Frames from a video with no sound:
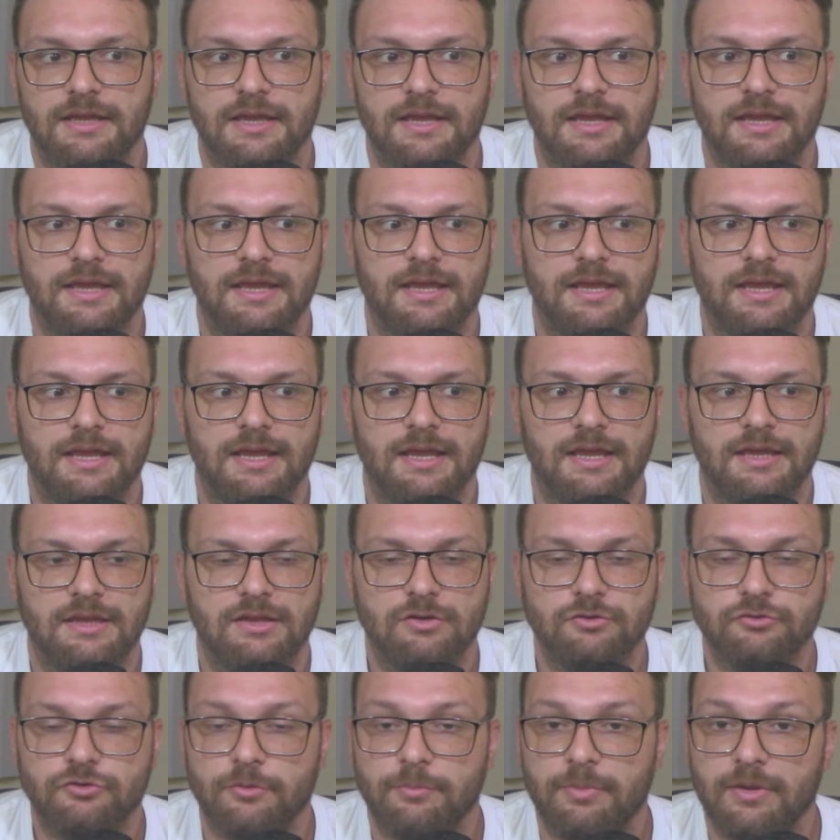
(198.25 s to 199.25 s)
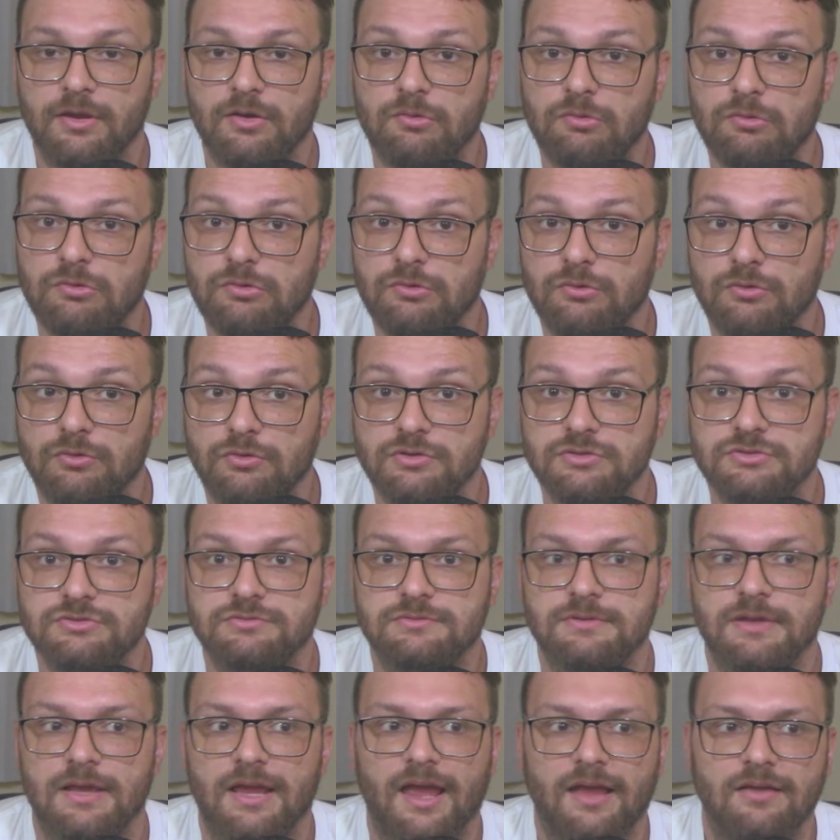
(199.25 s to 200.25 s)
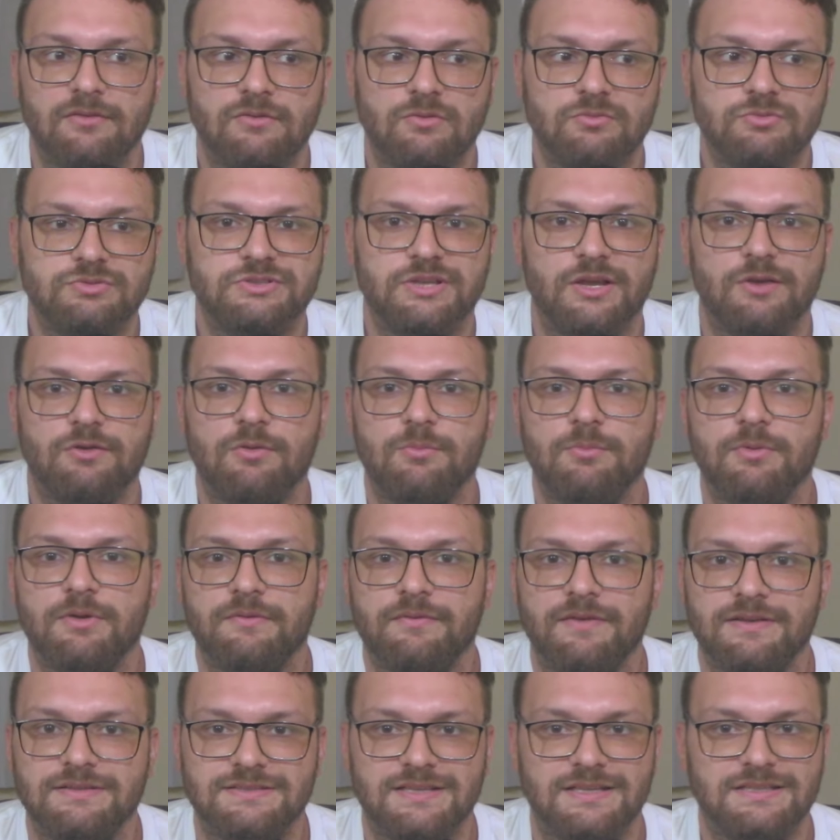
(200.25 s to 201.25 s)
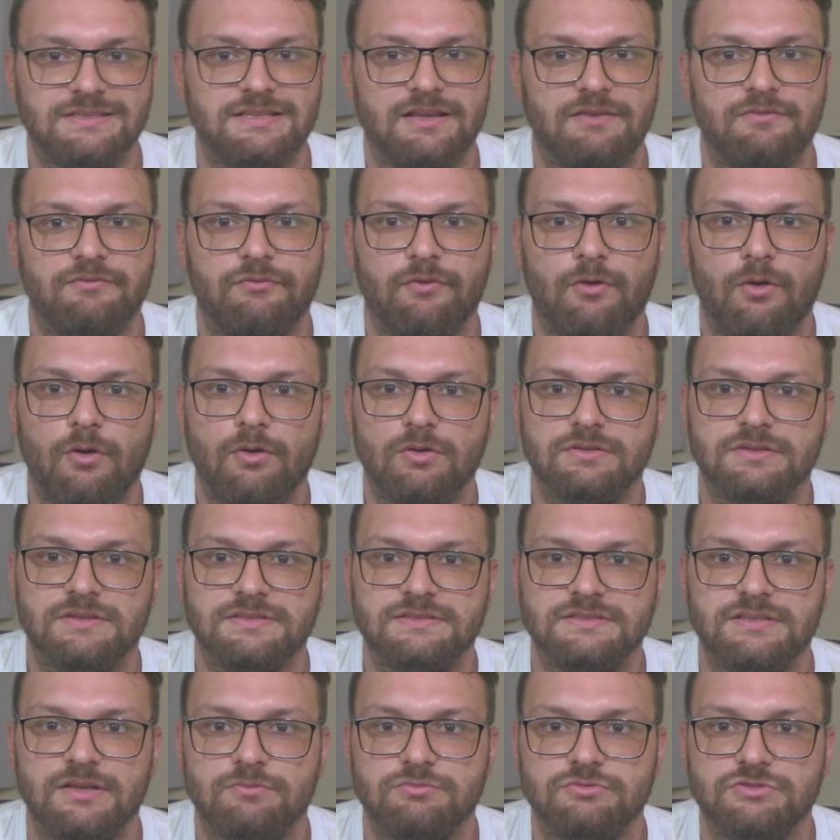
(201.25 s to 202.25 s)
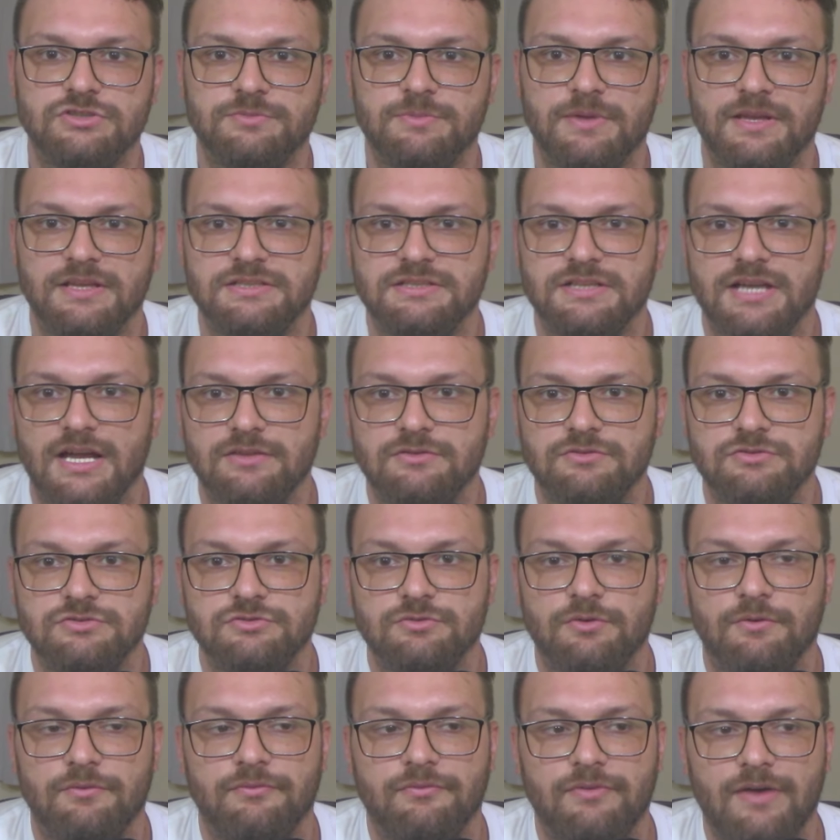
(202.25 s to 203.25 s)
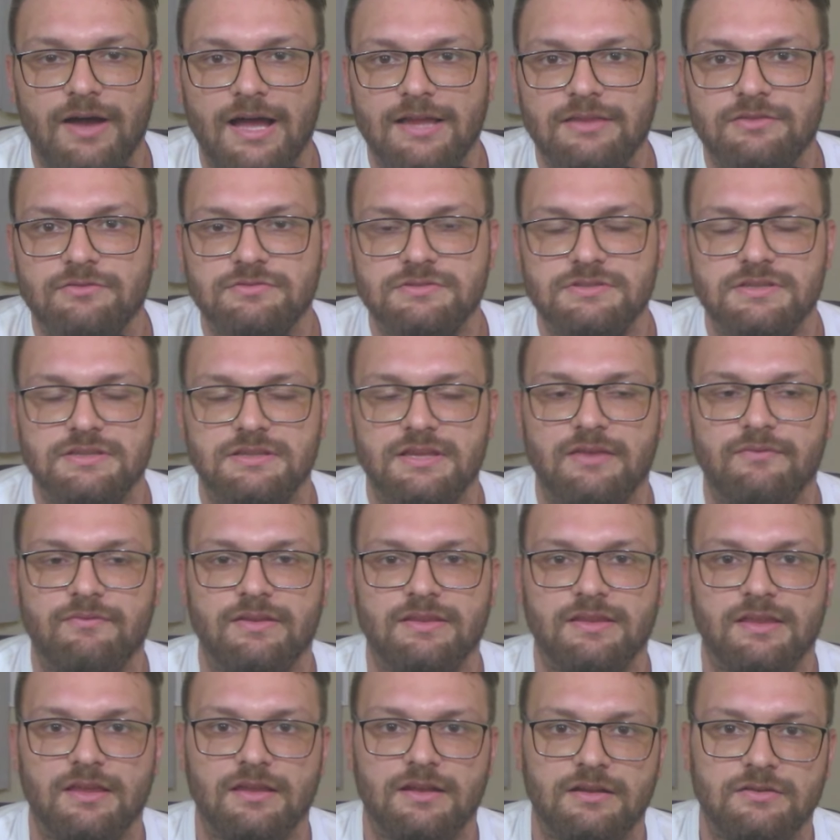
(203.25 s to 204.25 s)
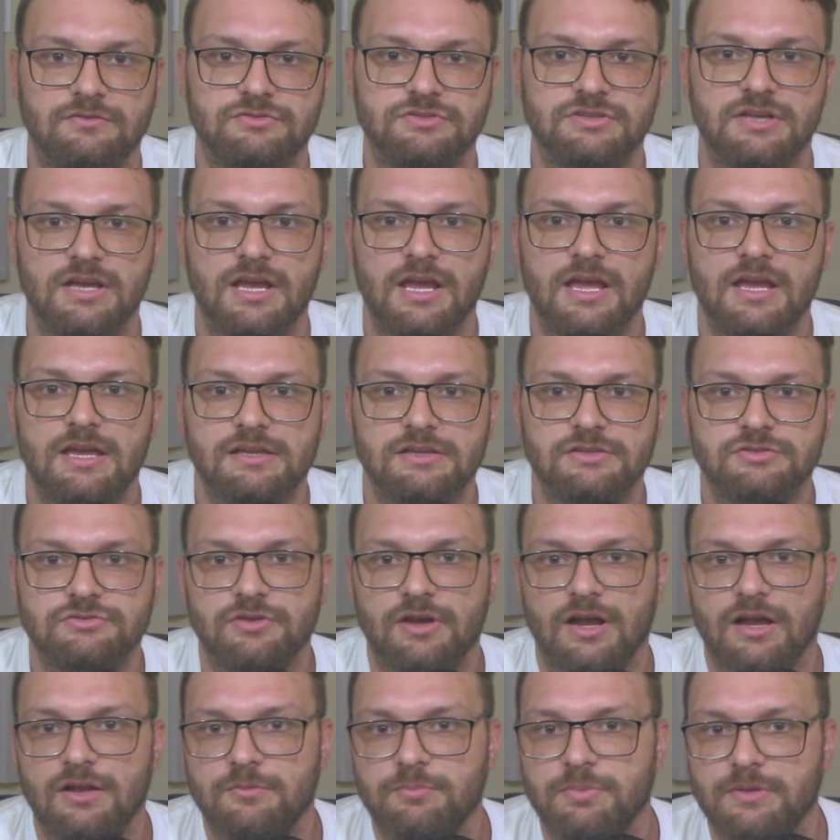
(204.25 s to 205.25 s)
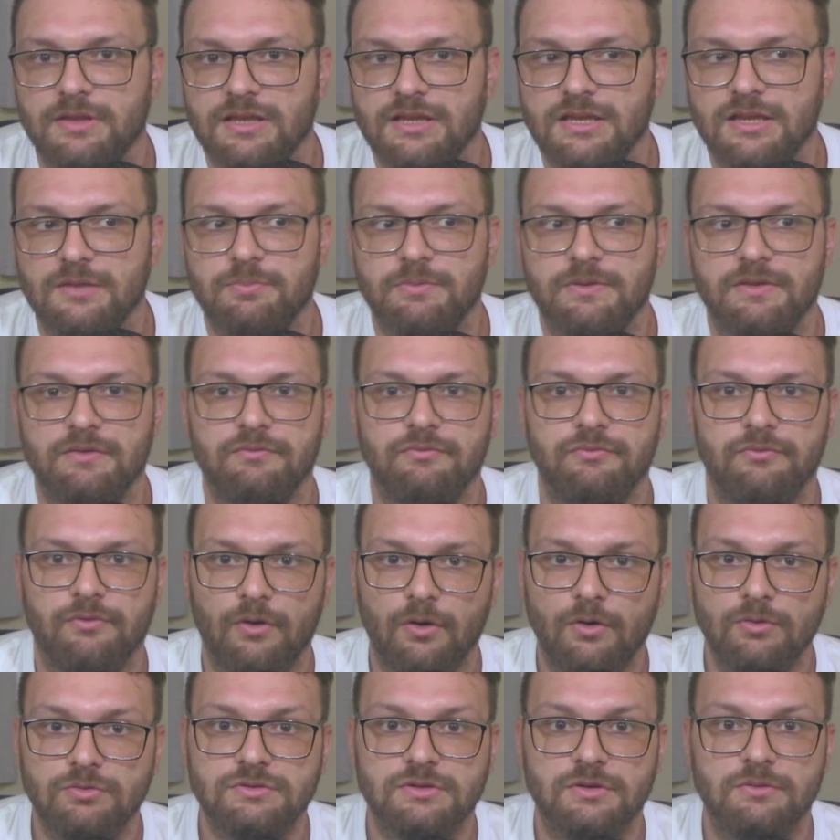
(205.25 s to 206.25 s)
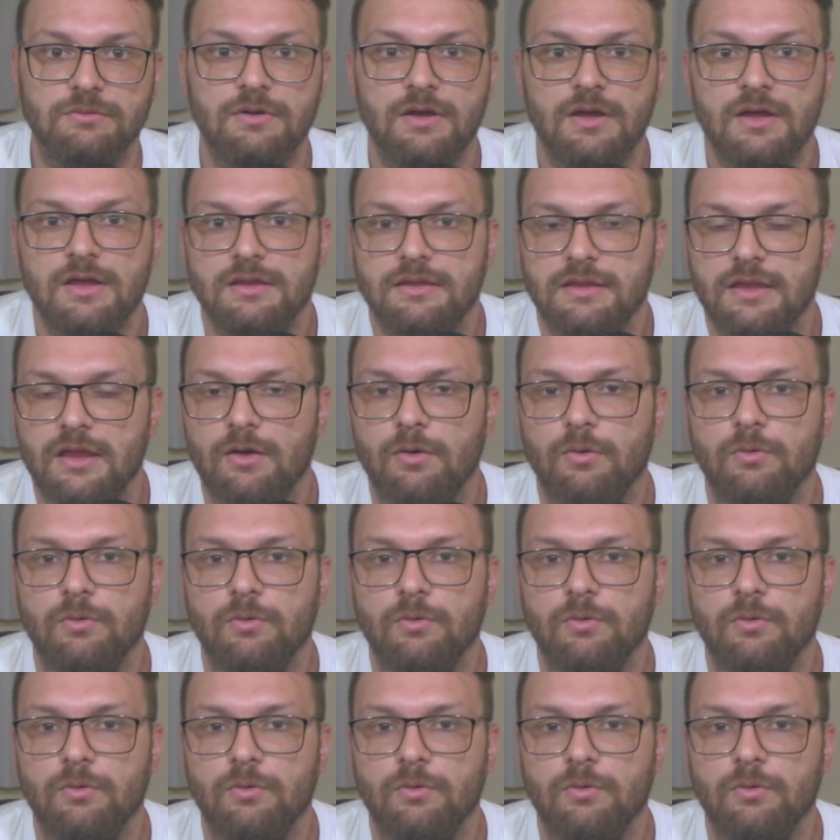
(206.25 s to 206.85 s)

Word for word: É, e eu tô bem curioso, né? Eu não sei como que vai ser essa volta, se é um time recheado de novatos, se tem veteranos que jogaram pela equipe que voltam, né?